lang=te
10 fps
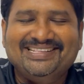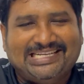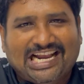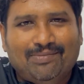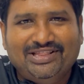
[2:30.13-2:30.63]

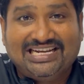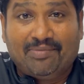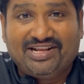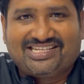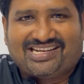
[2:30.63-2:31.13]
చాలామంది
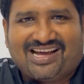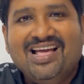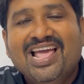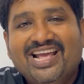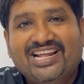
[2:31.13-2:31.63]
గమనించట్లా
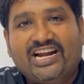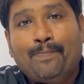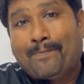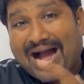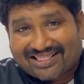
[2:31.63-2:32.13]
ఎందుకంటే
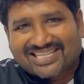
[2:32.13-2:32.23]
పాత